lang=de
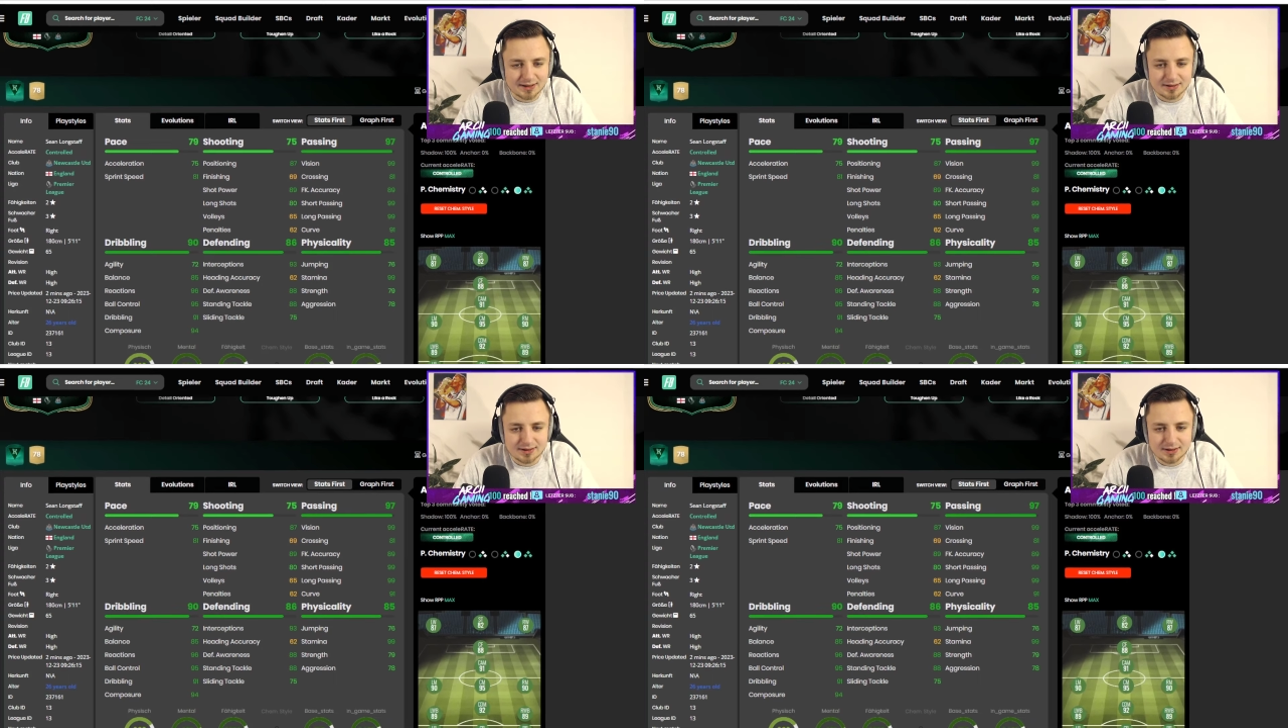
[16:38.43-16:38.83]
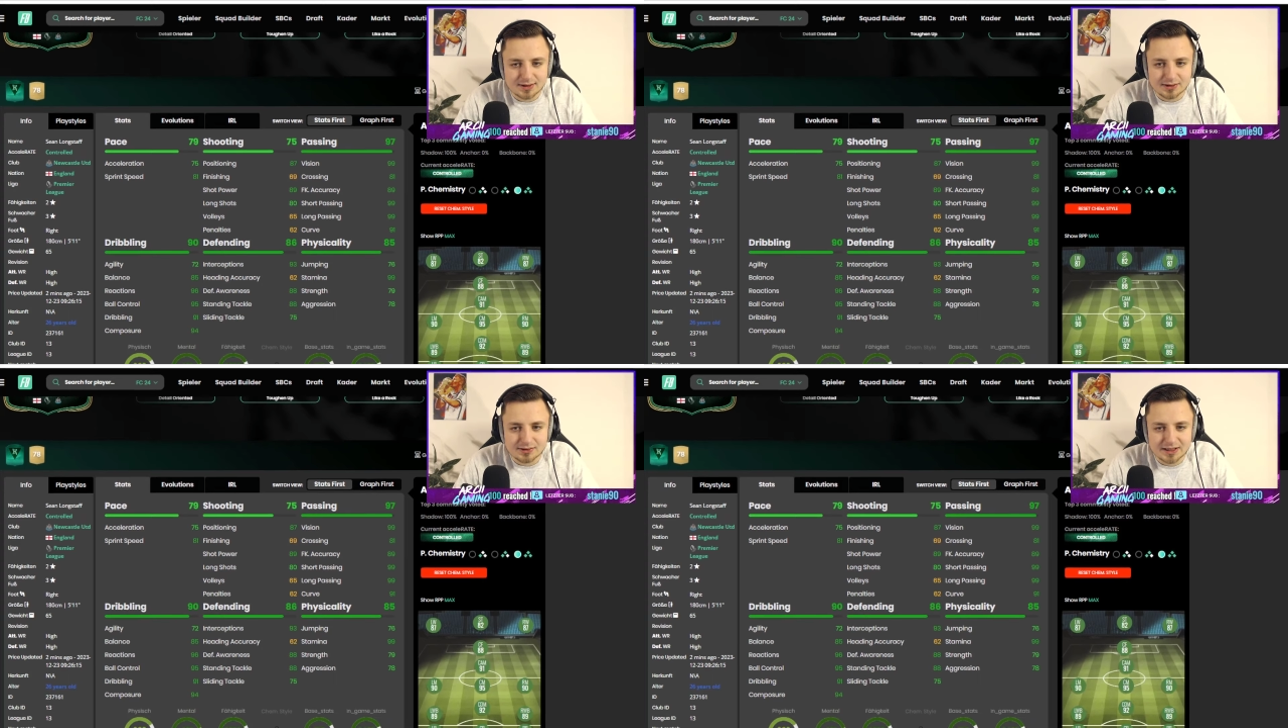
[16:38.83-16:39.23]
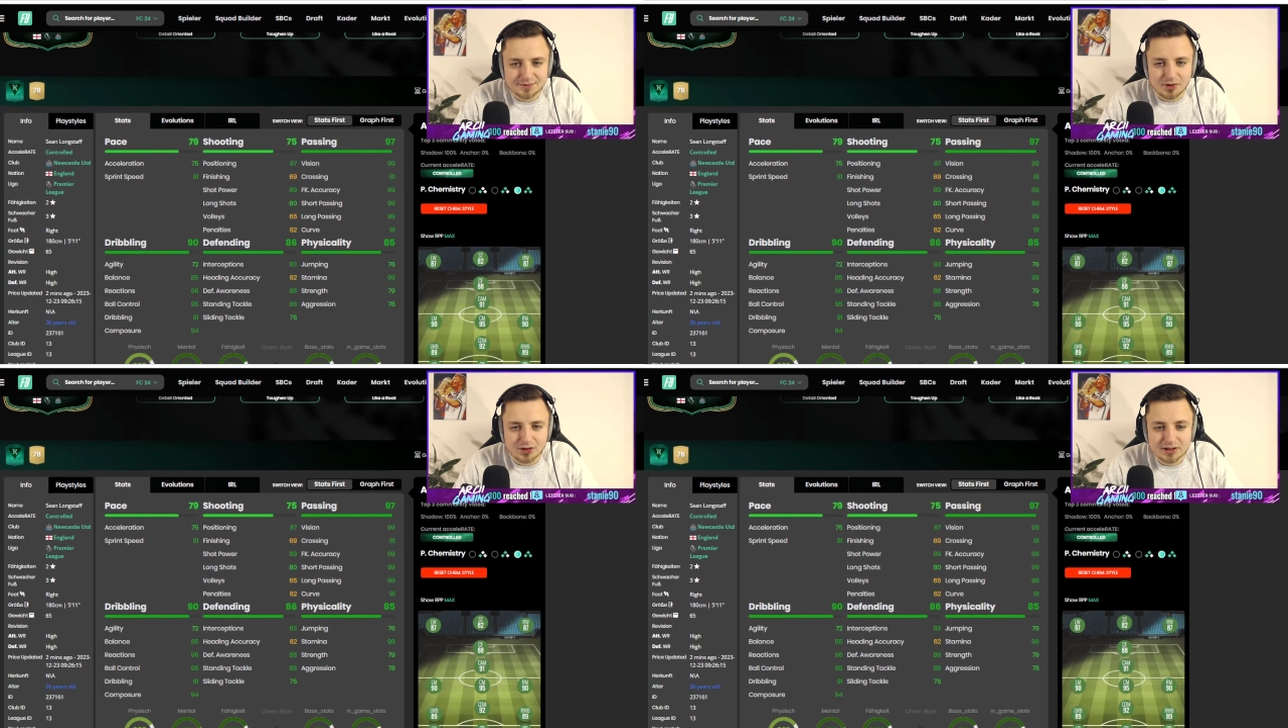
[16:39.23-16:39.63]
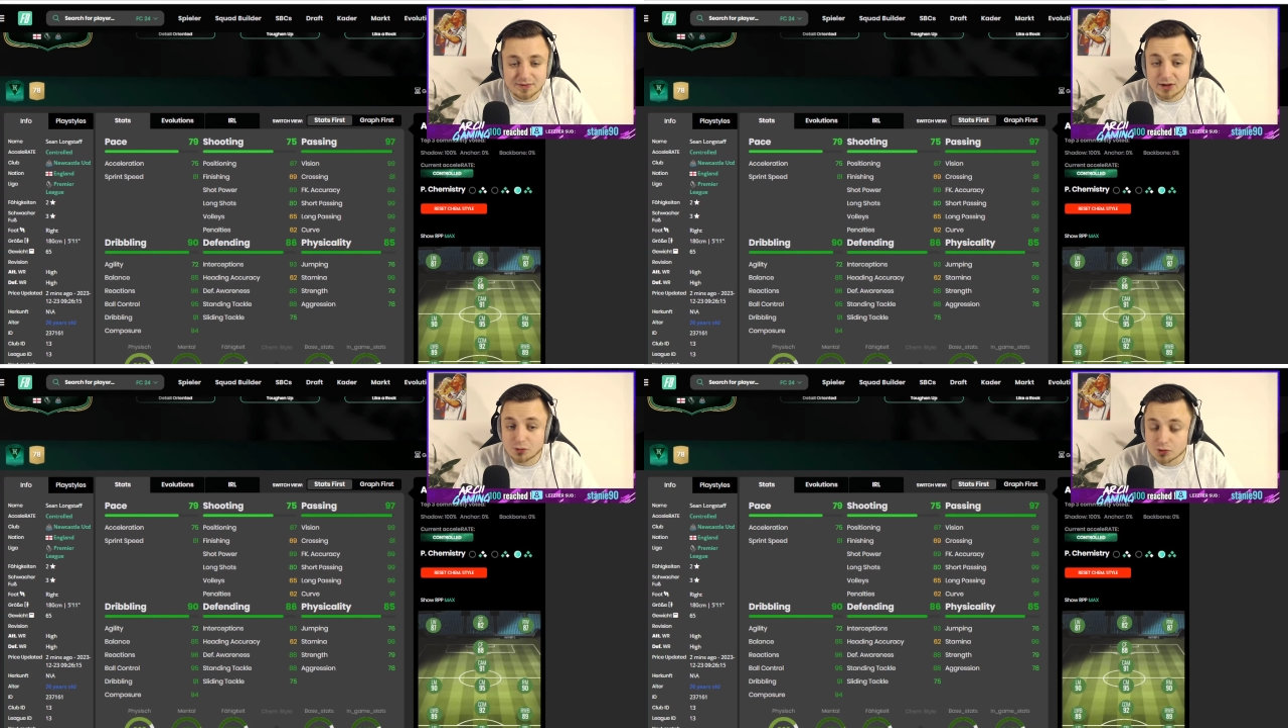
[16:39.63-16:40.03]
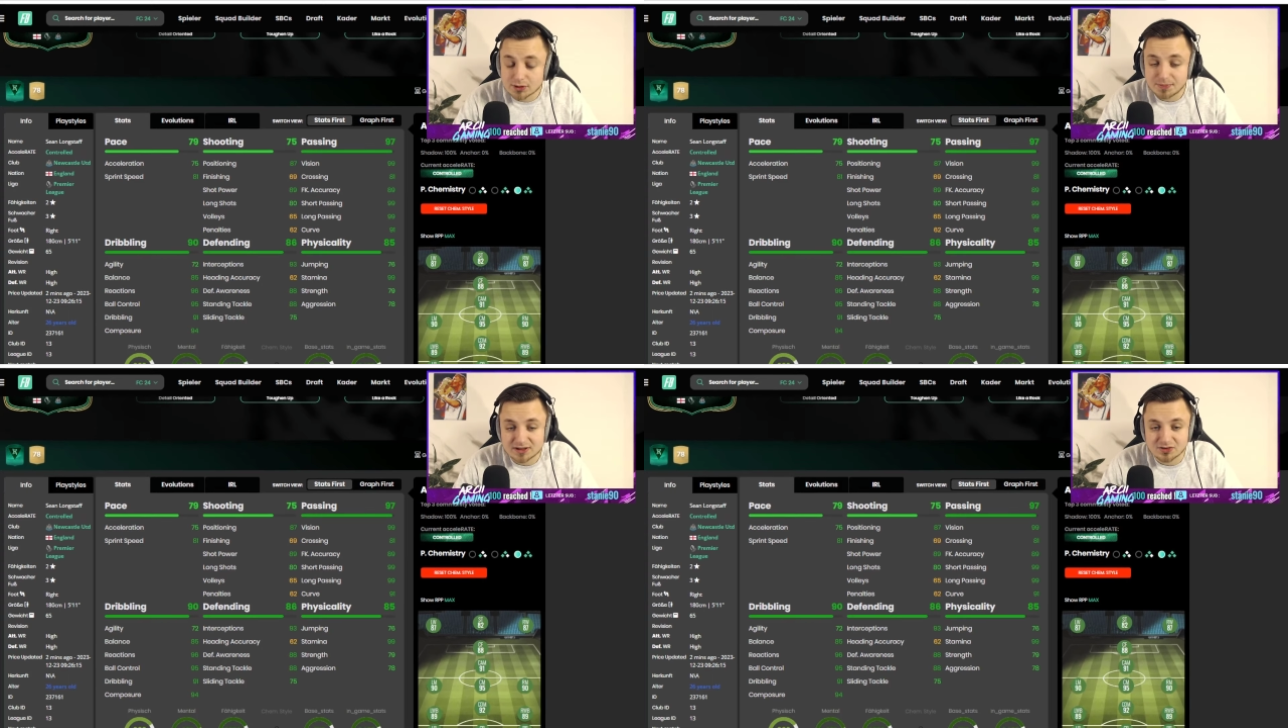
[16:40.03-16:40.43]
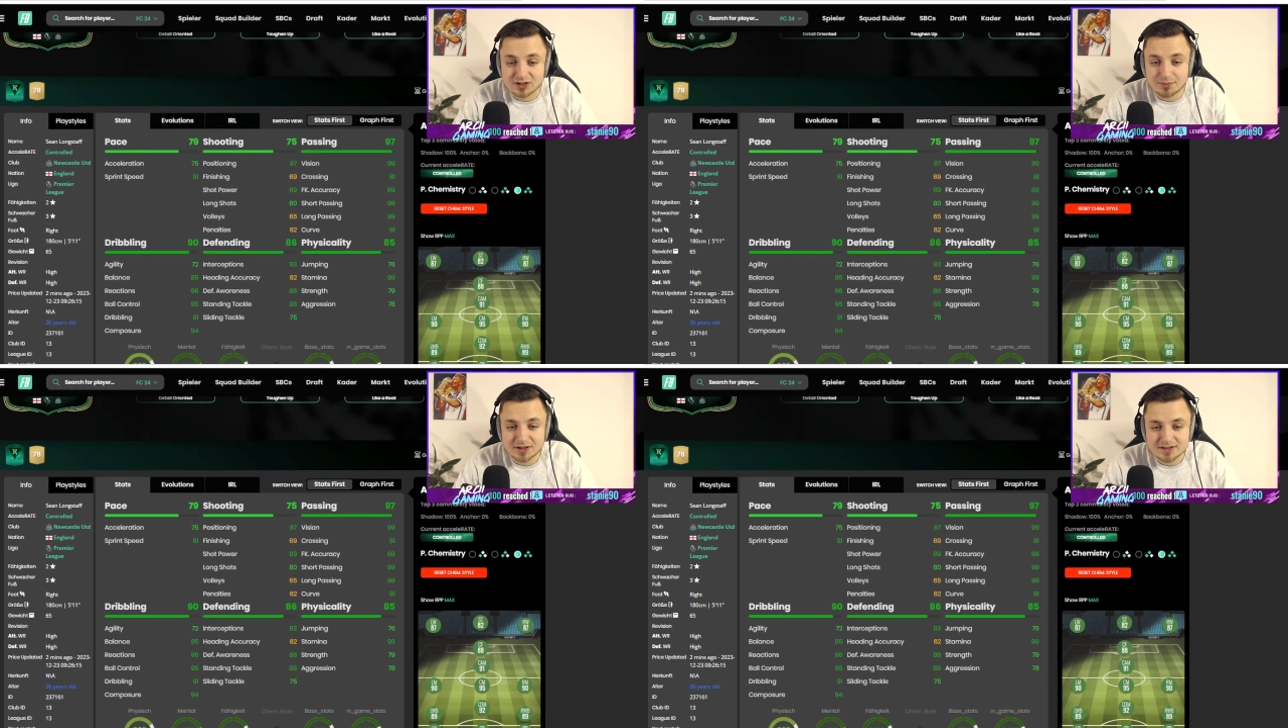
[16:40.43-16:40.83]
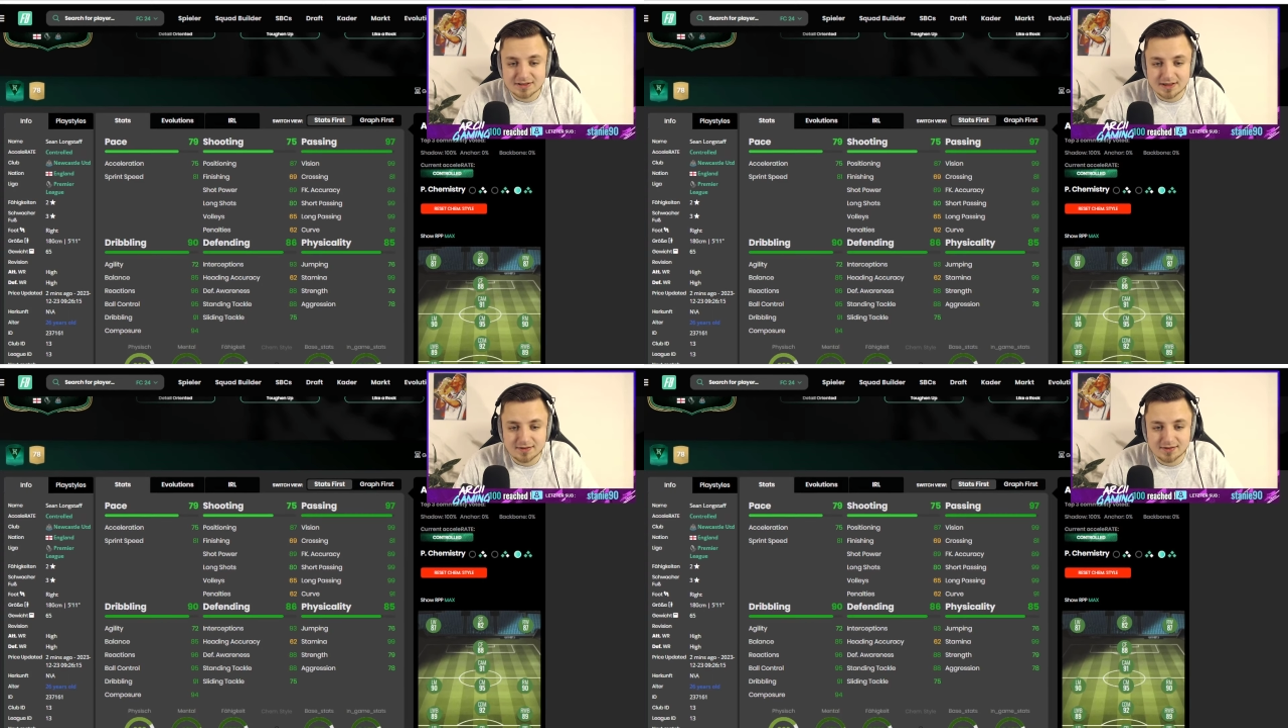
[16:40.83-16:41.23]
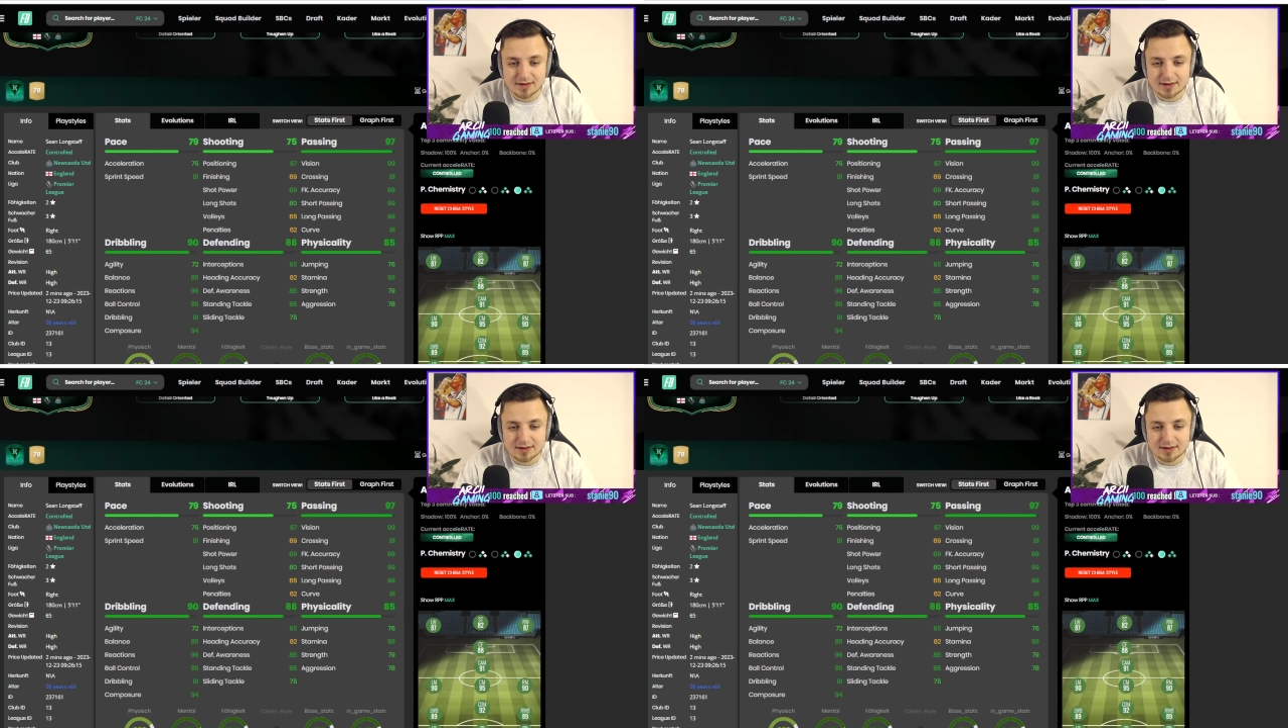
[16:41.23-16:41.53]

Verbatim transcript: Run. Und dann haben wir auch hier wieder gute Pass- und Dribbling-Stats.